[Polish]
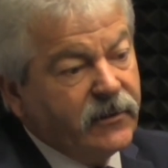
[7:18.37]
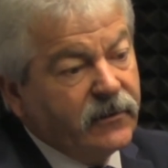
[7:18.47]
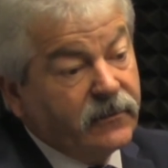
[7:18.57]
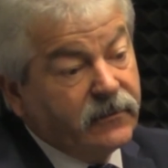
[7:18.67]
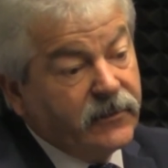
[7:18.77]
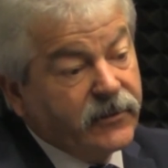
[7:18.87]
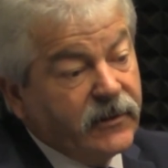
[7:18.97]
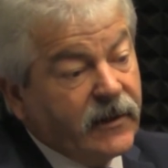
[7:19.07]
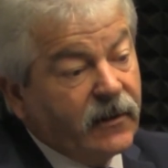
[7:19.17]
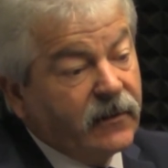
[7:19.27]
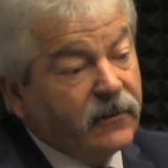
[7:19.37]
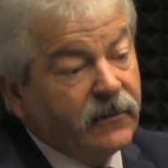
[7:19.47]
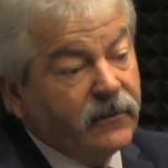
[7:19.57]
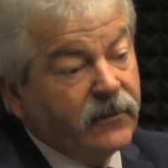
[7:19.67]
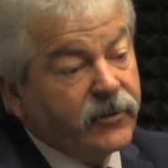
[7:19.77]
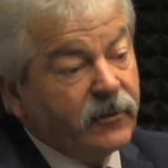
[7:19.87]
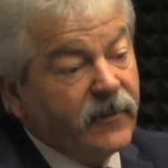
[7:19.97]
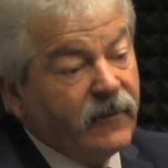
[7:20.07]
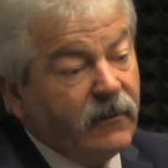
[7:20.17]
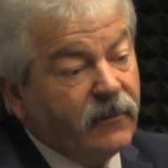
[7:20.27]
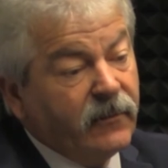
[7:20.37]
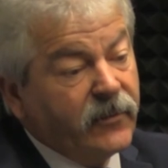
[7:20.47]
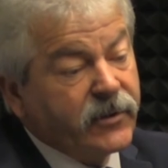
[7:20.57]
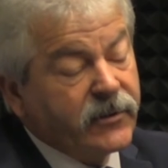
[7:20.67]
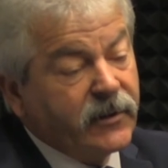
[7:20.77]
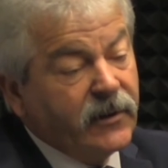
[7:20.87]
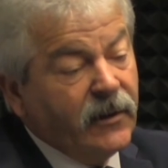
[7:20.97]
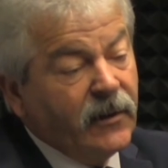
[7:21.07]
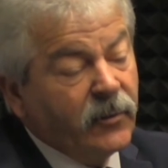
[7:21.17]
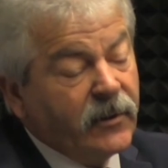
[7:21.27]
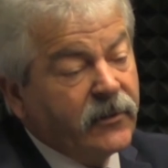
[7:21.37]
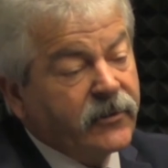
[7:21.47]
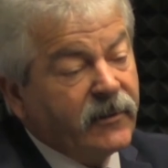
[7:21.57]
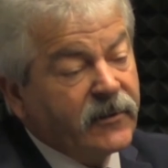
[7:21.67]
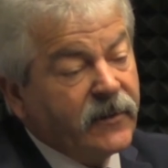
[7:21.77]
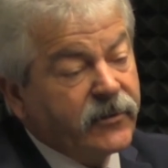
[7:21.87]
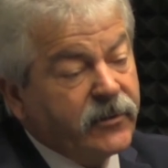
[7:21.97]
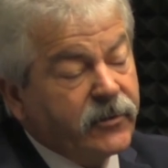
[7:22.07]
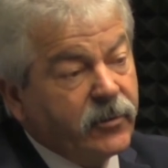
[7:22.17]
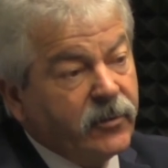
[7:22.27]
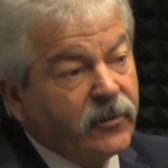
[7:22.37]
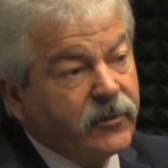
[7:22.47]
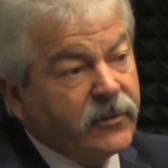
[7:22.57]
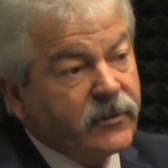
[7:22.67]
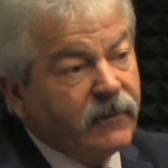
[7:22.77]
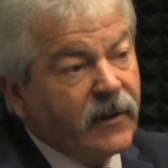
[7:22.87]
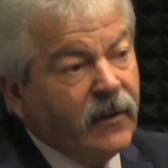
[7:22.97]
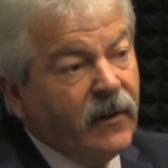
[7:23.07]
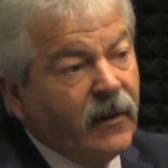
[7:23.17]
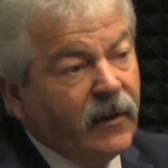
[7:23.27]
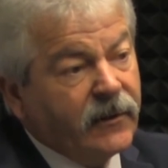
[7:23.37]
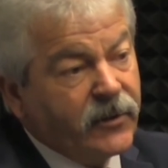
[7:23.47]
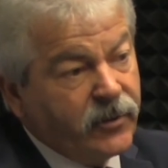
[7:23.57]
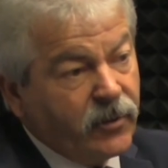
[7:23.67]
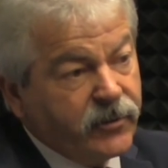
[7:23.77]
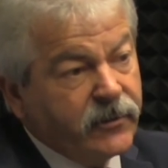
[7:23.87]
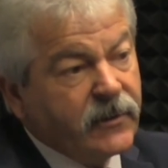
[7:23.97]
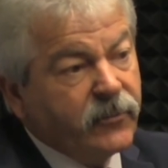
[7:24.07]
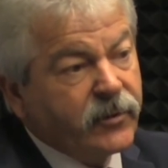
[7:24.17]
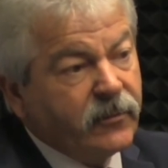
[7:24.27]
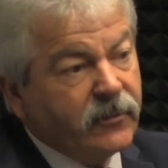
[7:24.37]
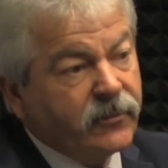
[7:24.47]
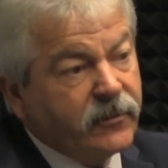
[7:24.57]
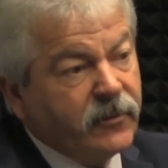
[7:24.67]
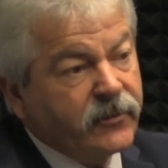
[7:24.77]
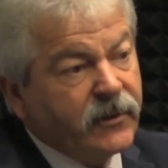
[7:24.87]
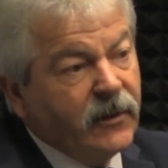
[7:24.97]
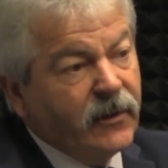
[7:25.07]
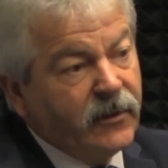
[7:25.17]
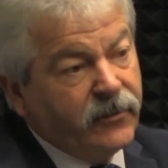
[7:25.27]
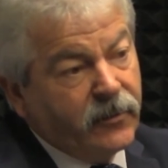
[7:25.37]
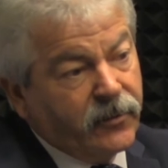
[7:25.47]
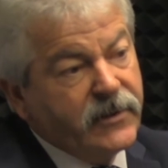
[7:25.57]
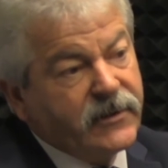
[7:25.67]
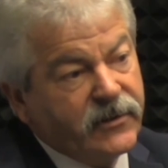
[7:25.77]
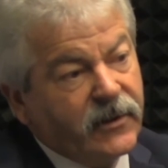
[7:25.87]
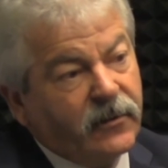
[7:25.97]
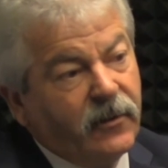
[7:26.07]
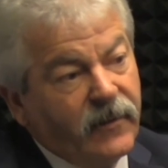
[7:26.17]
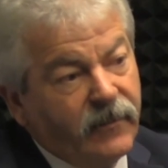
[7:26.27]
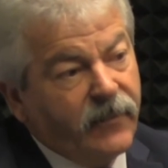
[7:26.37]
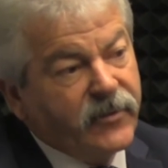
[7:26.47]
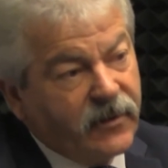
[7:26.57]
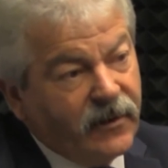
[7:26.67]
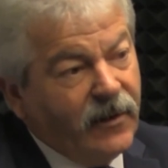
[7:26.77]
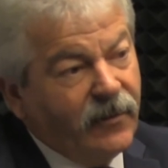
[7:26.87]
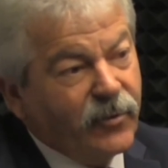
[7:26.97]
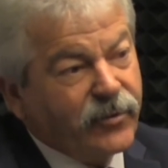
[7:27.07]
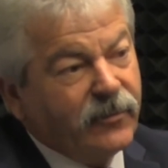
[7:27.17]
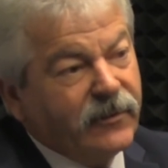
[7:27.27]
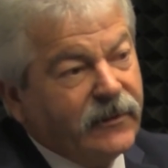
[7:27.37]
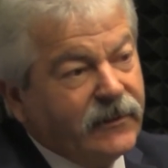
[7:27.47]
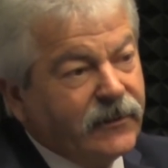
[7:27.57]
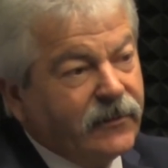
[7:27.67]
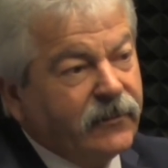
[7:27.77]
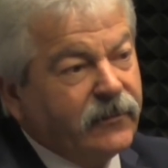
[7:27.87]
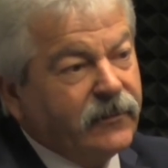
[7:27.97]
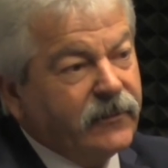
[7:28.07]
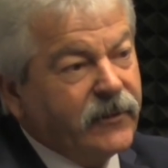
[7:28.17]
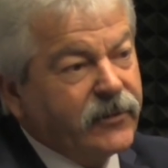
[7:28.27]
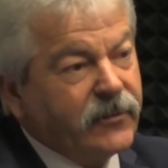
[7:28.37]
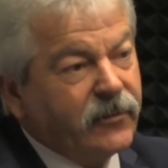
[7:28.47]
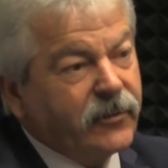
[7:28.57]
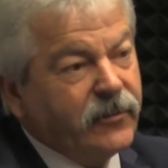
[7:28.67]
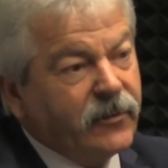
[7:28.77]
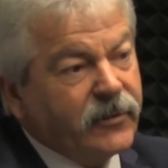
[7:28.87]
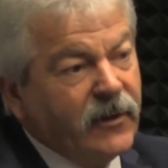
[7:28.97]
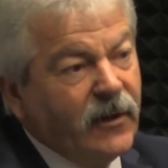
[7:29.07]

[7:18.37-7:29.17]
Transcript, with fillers: No, jeżeli tak to się odbywało, no myślę, że tutaj trzeba zwiększyć czujność i trzeba też rodzice muszą tą czujność i rodzice, dziadkowie, babcie muszą tą, zwiększyć tą czujność,